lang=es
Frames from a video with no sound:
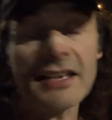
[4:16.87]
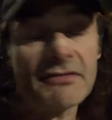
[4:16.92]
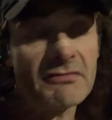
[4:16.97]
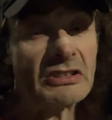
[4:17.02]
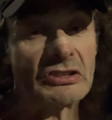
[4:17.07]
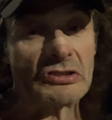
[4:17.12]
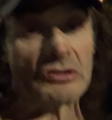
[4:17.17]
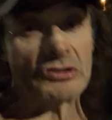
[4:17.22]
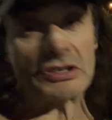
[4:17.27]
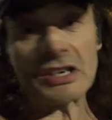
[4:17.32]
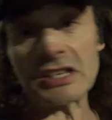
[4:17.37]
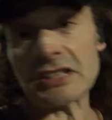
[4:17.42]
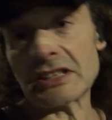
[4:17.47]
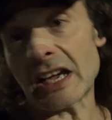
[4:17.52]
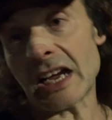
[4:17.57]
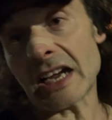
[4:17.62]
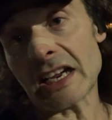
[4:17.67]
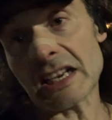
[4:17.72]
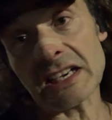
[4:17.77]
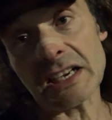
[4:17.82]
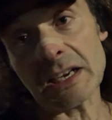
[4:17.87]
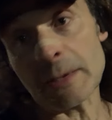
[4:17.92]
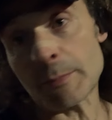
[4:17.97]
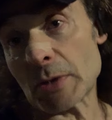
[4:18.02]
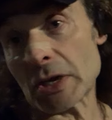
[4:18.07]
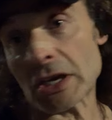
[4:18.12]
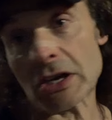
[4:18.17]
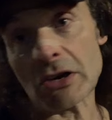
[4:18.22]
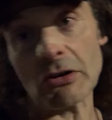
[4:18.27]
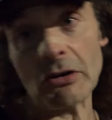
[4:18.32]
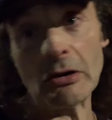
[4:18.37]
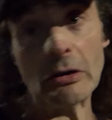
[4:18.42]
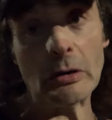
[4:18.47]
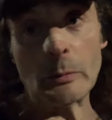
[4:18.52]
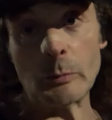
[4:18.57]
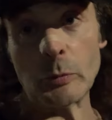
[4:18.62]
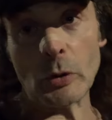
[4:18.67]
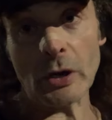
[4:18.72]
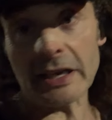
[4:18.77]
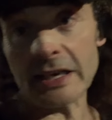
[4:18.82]
130 y pico,
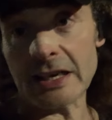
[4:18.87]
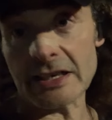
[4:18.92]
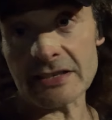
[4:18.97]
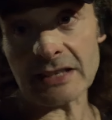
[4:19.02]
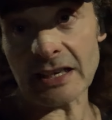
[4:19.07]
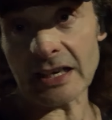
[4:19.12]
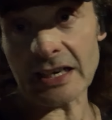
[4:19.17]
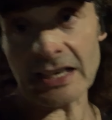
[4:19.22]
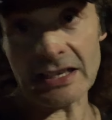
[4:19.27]
por ahí estaré